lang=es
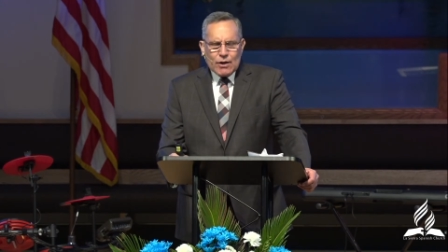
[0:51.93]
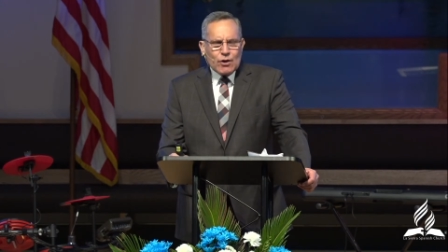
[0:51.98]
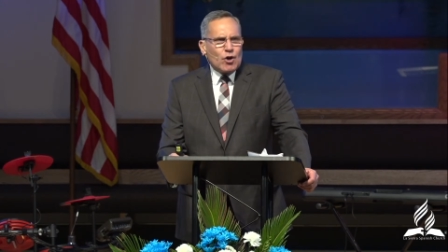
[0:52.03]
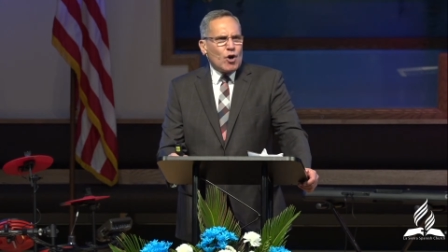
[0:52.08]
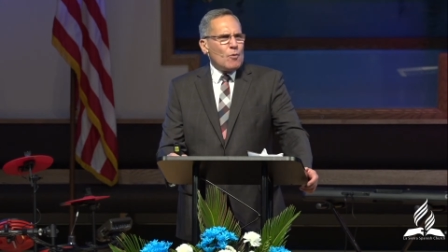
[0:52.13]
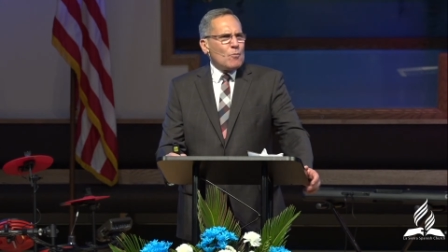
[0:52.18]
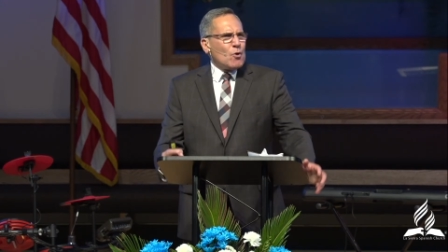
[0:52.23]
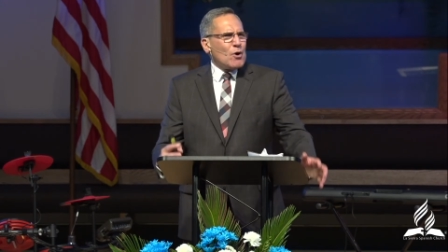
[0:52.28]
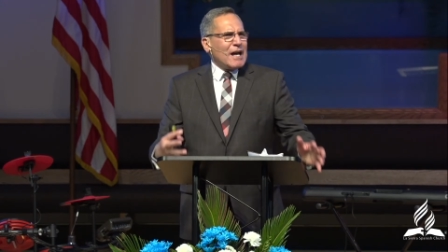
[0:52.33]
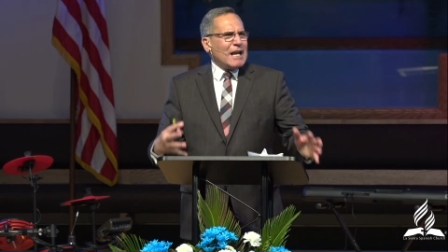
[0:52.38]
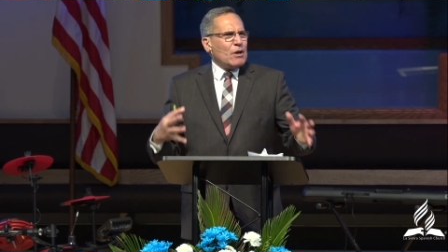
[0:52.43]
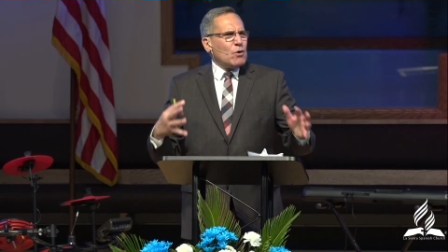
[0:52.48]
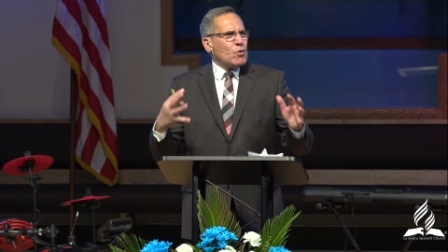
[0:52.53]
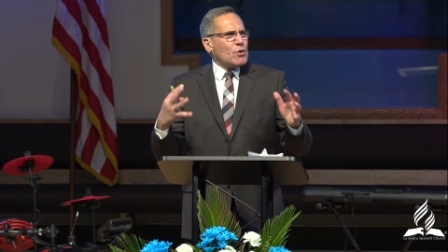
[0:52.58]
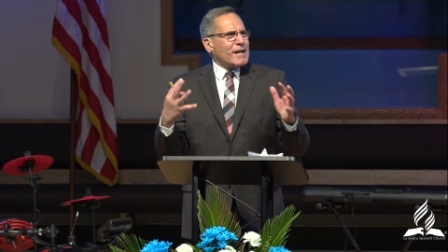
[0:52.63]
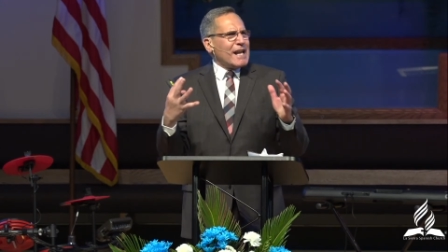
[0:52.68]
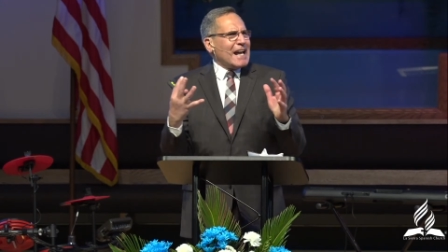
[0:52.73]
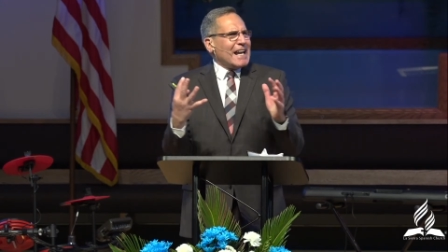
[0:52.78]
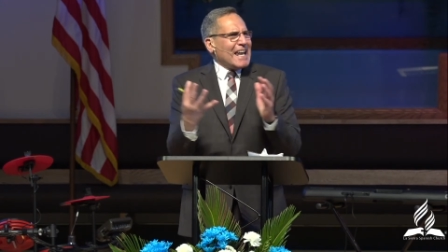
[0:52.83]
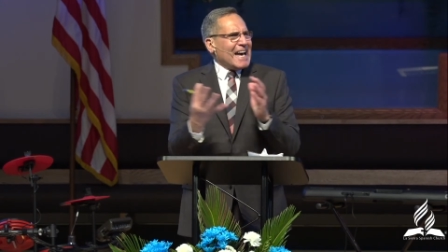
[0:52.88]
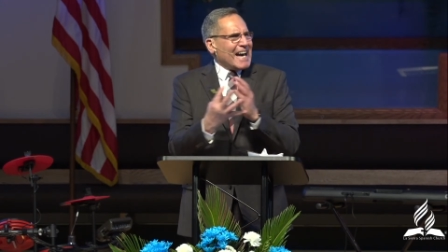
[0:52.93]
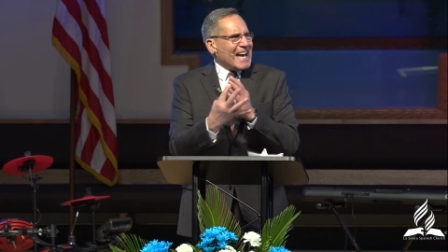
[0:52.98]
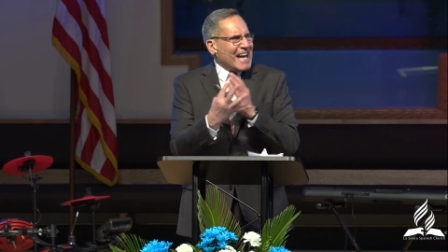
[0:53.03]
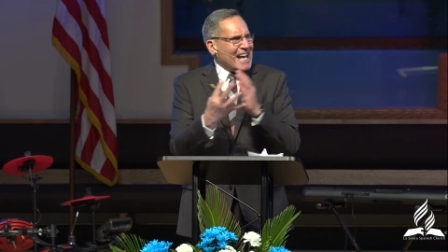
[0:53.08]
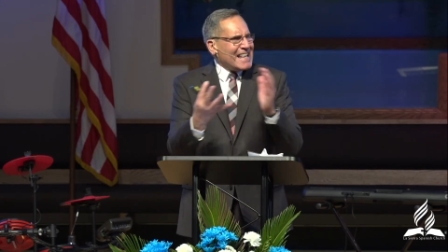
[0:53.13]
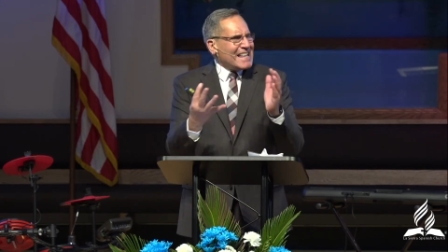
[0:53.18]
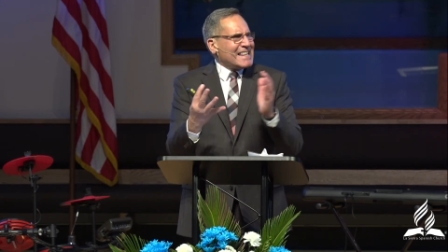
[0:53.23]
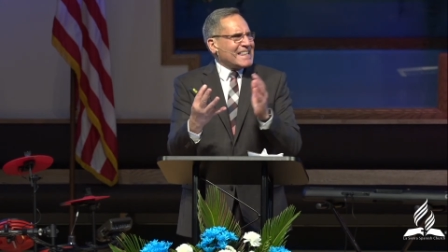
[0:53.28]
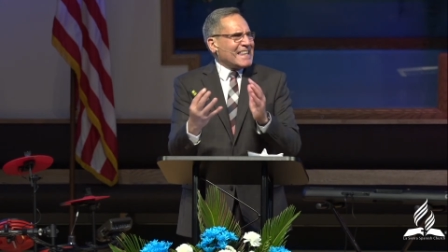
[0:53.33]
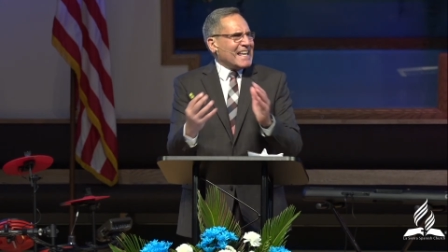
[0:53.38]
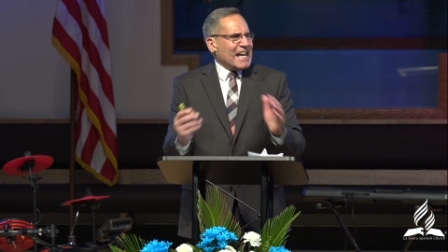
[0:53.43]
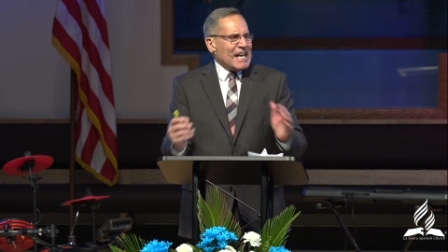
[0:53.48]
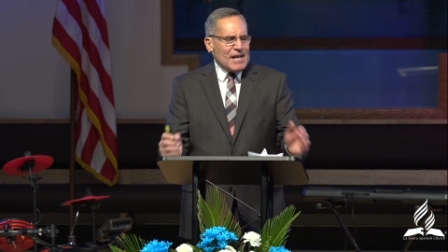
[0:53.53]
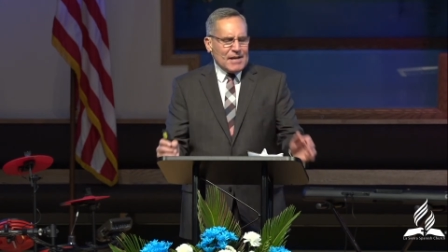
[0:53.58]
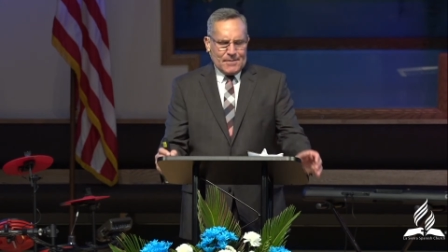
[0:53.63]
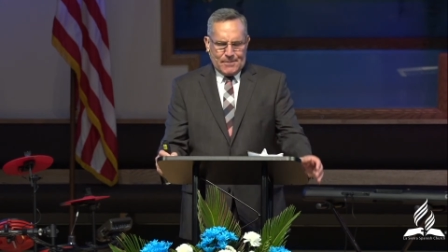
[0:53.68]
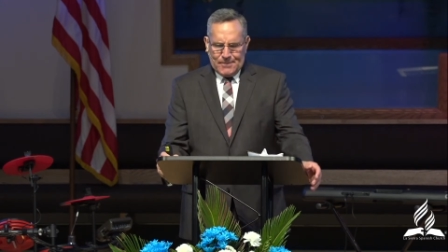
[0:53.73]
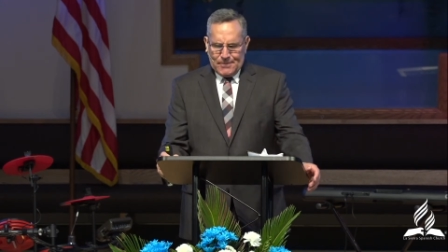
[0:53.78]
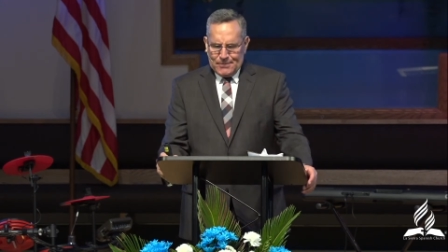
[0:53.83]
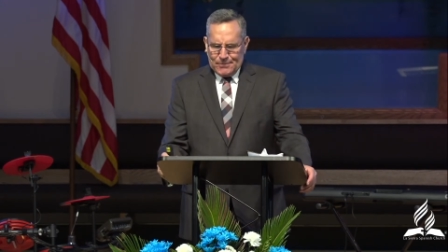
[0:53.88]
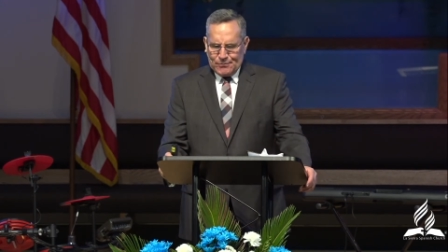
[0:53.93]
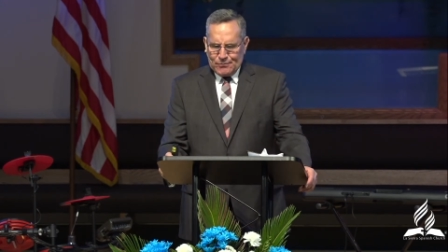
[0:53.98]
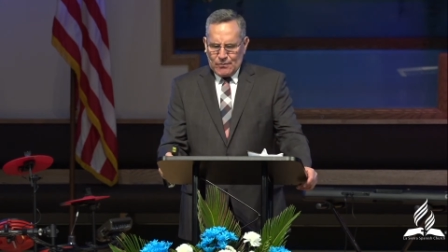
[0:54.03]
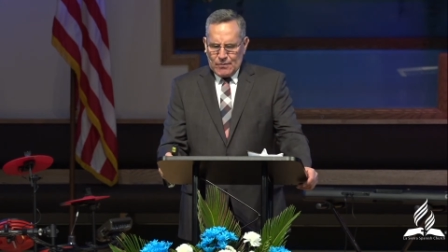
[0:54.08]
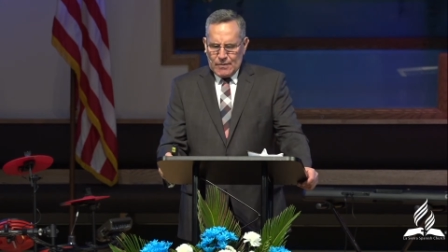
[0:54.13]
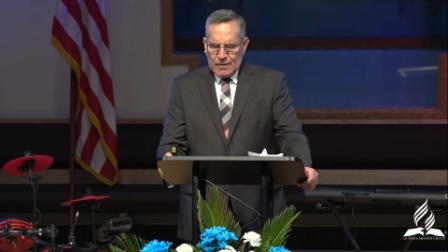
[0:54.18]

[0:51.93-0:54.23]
cómo él une a la gente,